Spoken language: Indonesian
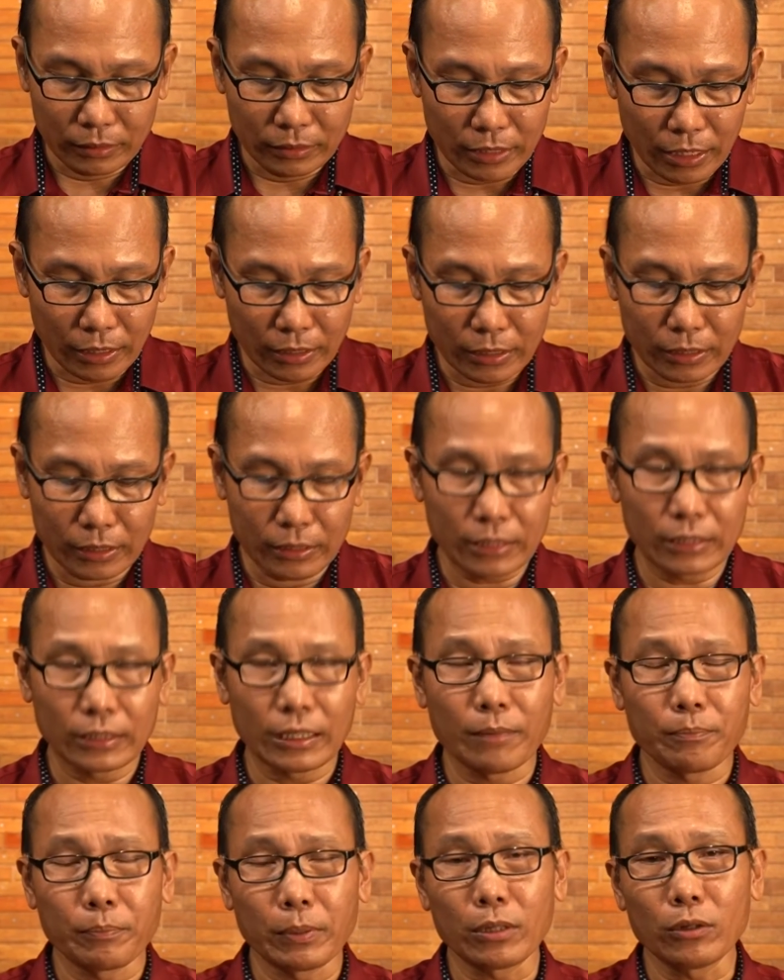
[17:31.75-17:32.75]
Jadi
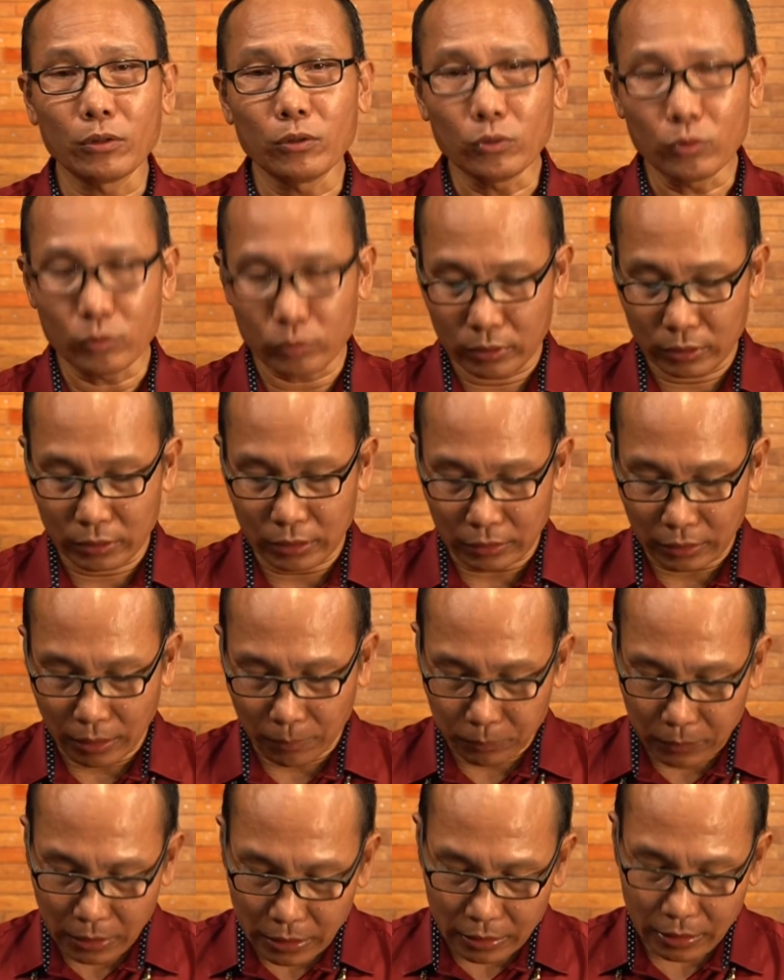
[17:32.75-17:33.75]
kita perlu
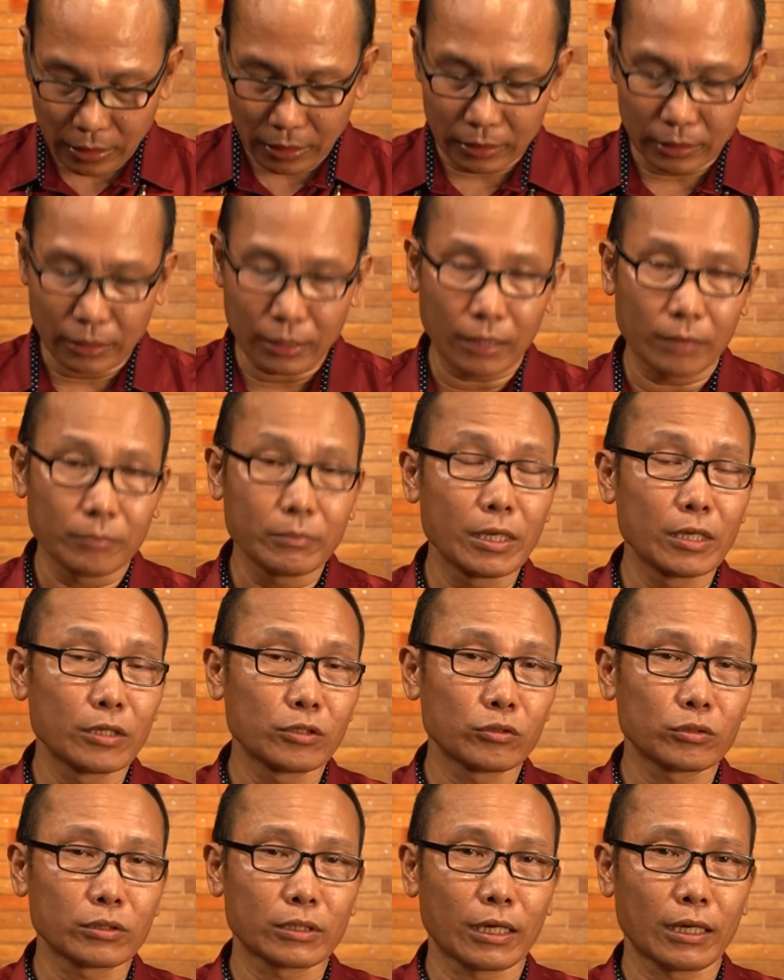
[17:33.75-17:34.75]
tetap tinggal di dalam
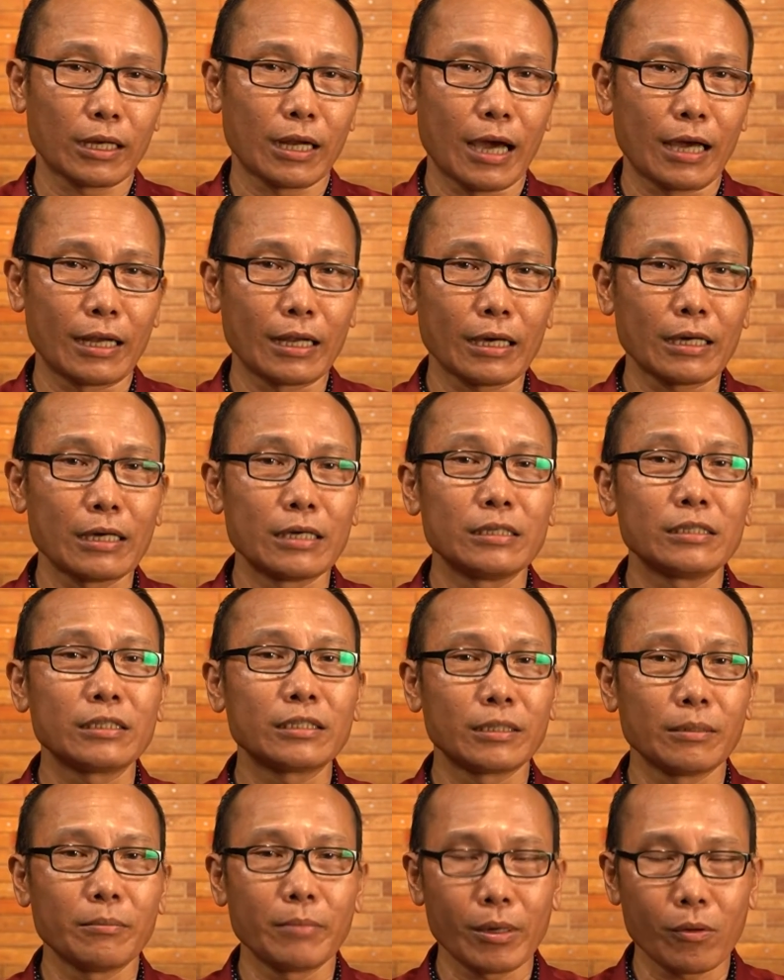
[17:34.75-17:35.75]
Yesus karena ada
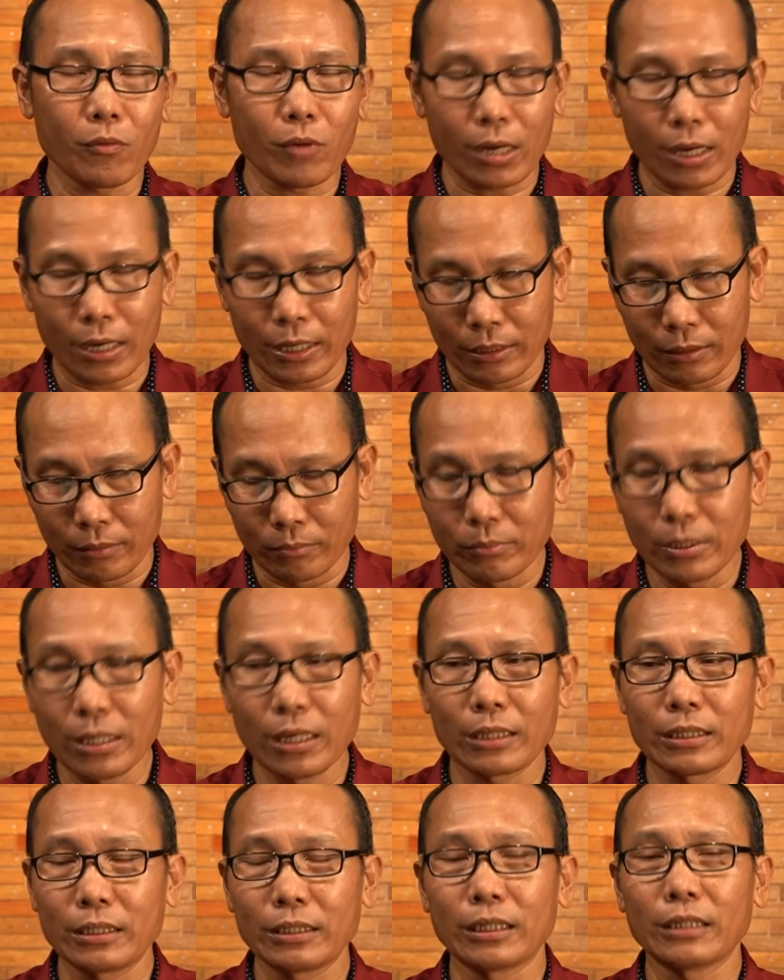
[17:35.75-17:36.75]
keistimewaan
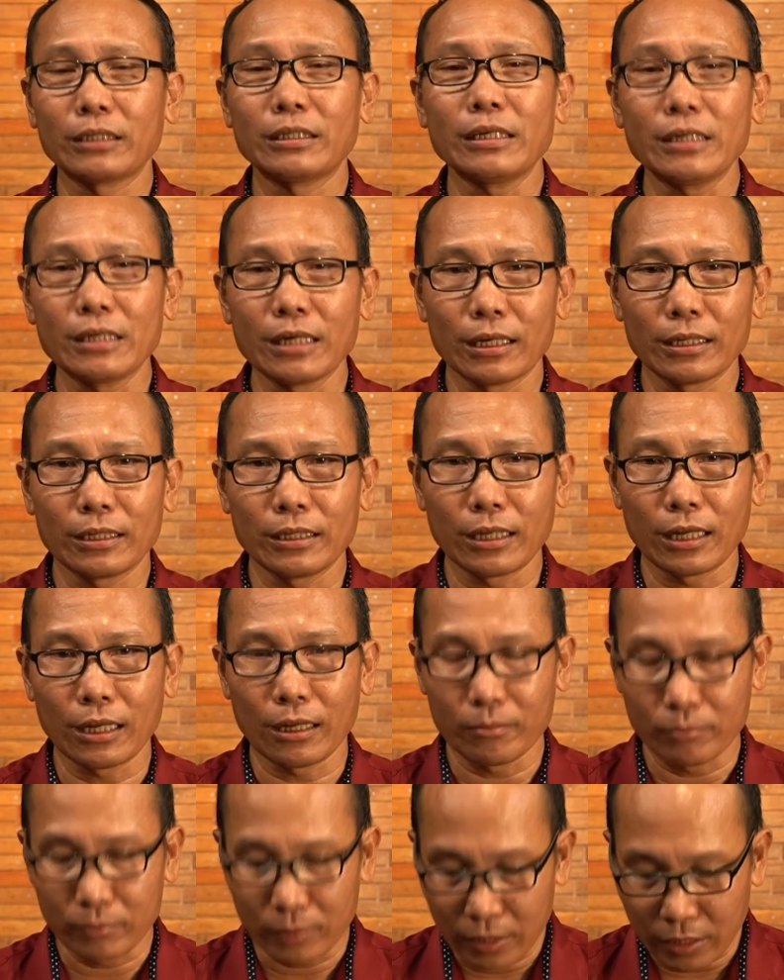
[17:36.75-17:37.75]
bila kita tinggal di
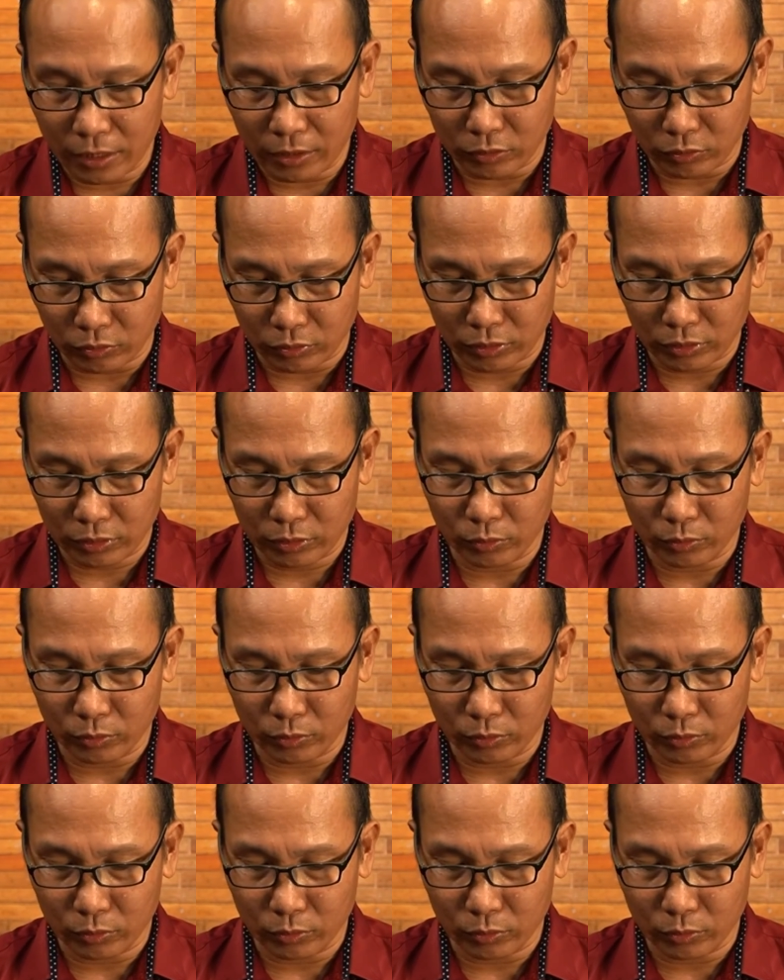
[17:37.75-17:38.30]
dalam Yesus.